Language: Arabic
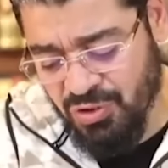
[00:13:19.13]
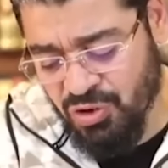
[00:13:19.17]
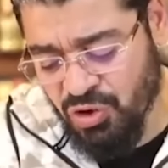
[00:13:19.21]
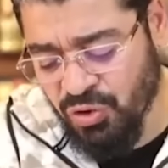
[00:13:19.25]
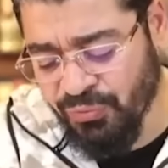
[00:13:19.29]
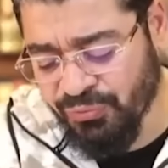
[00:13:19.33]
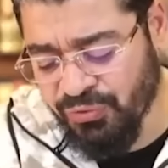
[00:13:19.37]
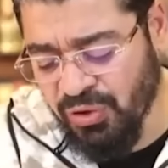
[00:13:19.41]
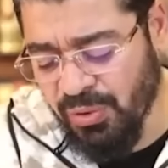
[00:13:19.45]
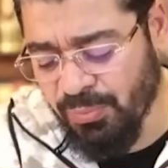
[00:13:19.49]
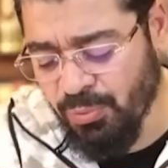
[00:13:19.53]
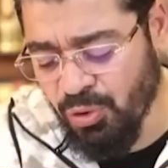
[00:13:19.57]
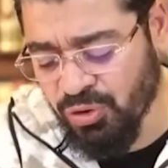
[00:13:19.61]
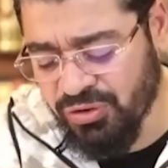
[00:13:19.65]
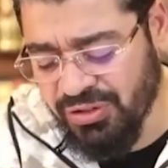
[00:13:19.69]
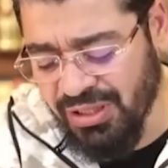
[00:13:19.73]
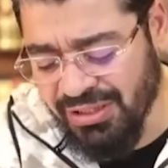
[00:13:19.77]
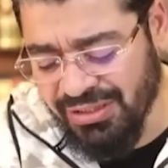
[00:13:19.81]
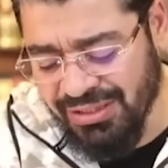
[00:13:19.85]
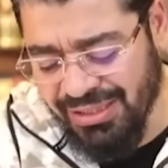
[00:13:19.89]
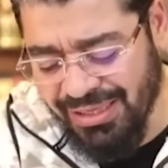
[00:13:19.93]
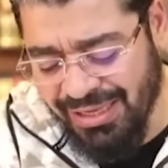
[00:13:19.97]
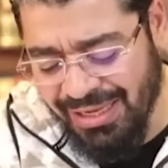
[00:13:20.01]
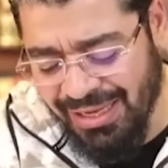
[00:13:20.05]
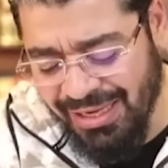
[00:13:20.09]
شفت
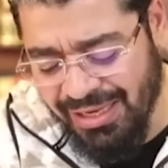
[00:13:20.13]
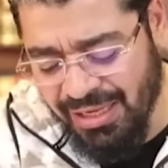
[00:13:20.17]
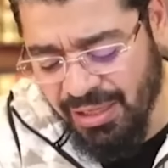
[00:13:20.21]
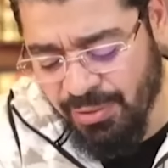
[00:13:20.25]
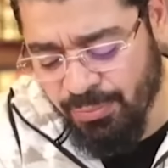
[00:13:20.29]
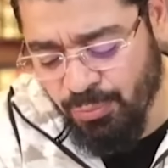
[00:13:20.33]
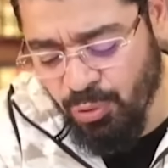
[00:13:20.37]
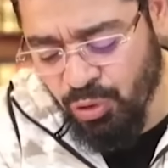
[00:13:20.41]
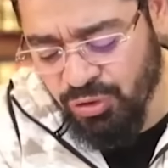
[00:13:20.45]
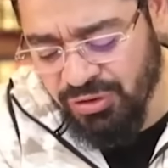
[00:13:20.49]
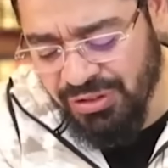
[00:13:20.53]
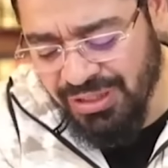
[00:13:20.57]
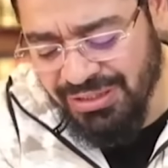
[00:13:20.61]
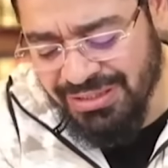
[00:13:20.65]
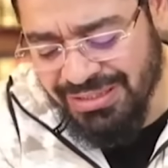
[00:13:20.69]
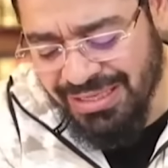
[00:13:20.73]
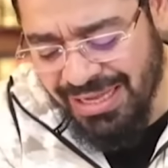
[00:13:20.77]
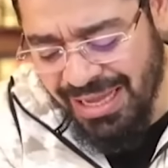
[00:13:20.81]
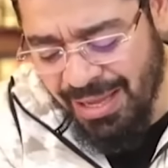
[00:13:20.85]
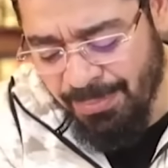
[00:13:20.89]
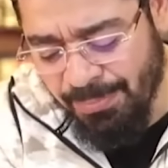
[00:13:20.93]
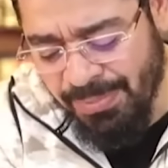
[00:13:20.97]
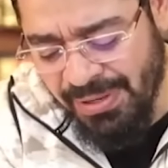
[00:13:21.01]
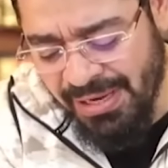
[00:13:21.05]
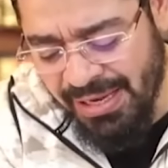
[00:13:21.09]
المهتدي اخر مهتدي
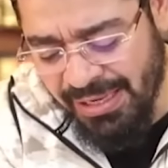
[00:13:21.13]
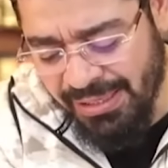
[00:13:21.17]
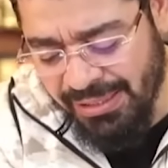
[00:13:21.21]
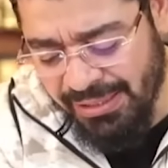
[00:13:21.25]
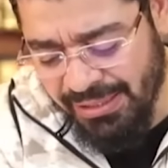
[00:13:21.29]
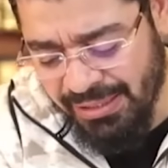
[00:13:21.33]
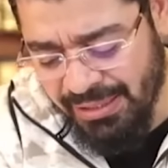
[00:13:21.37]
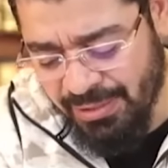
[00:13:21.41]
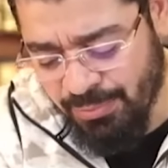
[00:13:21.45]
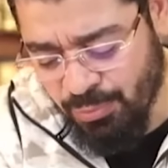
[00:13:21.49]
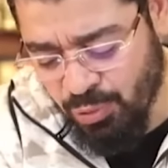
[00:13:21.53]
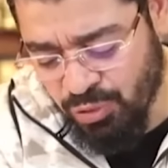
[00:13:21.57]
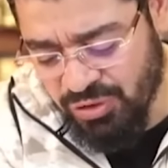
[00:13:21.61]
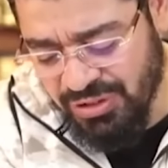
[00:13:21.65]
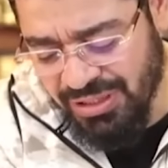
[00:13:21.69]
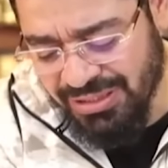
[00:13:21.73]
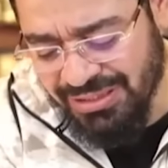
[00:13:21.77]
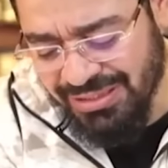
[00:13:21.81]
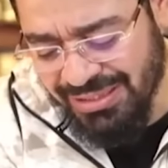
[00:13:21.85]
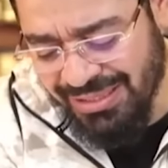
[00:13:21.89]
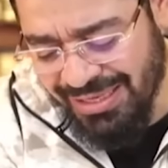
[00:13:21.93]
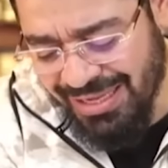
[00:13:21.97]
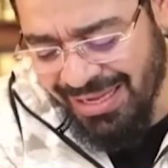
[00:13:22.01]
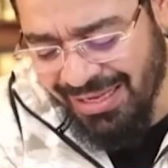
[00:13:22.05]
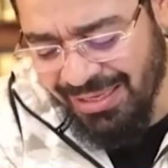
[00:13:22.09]
قبلك
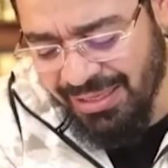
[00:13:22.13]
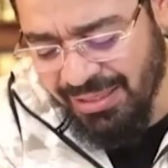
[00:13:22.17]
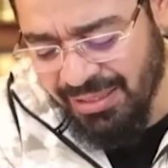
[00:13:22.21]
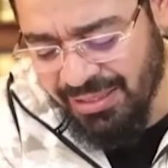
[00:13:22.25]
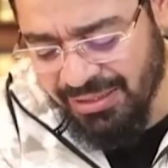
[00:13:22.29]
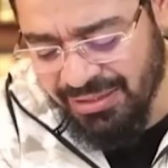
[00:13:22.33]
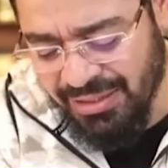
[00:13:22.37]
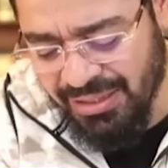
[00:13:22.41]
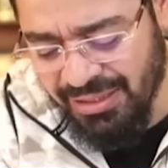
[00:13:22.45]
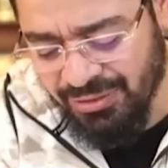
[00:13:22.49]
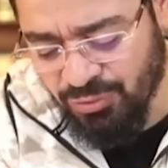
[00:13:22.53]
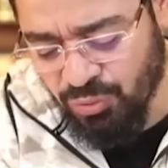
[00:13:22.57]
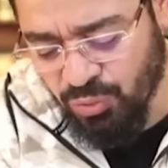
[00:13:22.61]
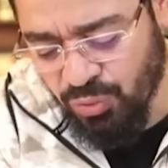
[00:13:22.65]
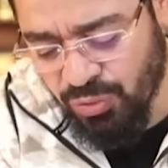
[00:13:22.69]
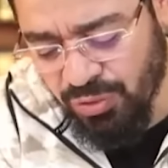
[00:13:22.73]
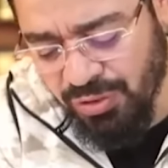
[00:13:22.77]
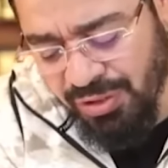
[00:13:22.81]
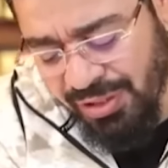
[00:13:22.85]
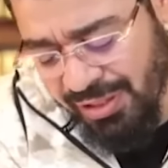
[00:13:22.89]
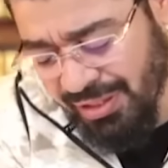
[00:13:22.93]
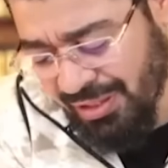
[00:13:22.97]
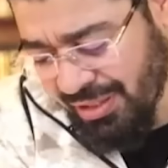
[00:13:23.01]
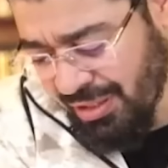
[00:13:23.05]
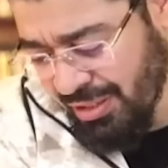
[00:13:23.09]
المهتدي اللي اعلن هدايته اللي,